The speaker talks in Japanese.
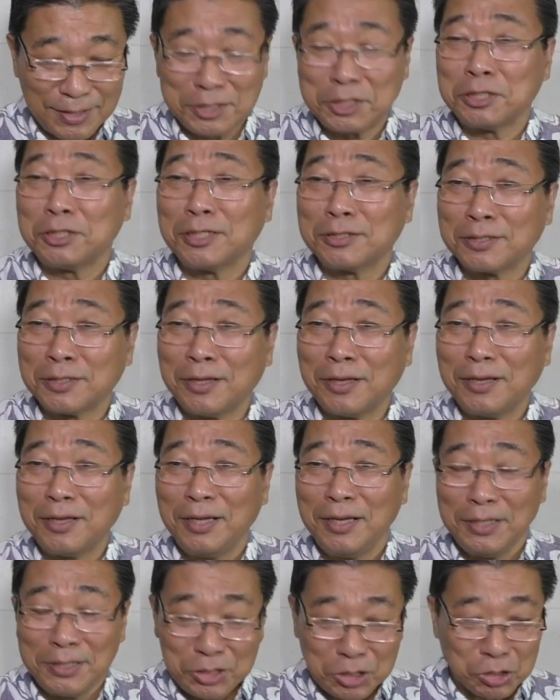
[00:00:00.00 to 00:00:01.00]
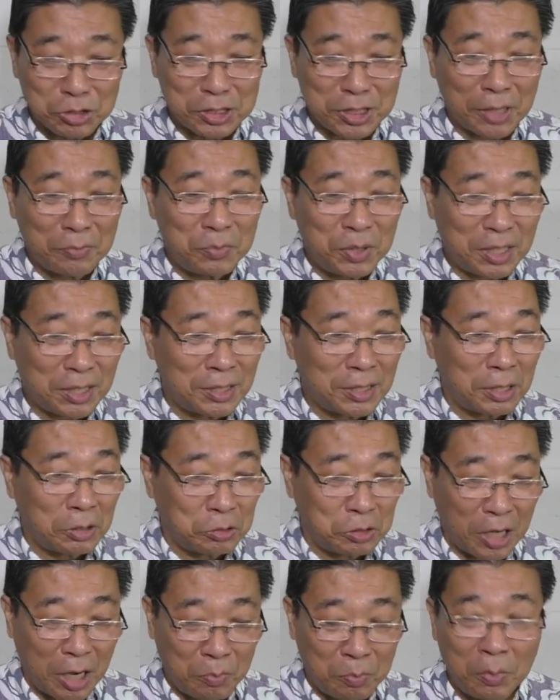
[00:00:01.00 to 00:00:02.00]
らしいですねちょっと賛美歌な
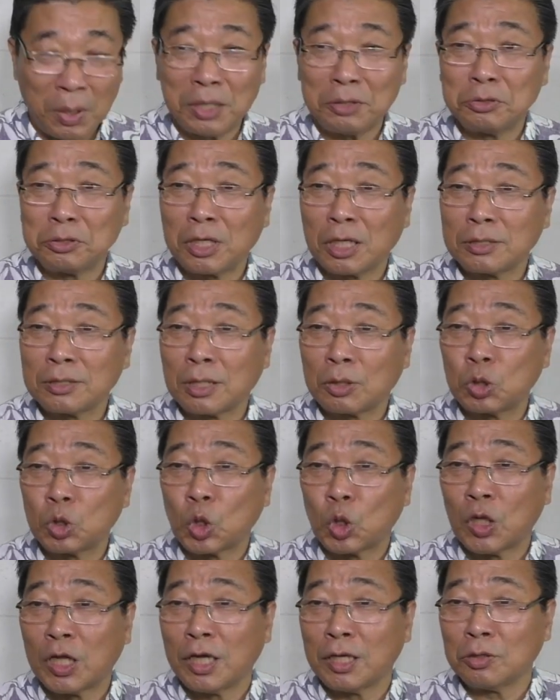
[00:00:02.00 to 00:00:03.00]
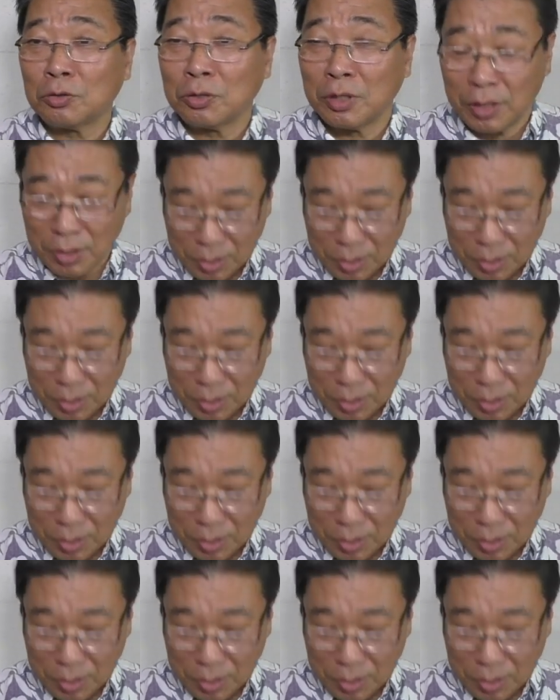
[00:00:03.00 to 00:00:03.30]
のであんまり歌ったことないの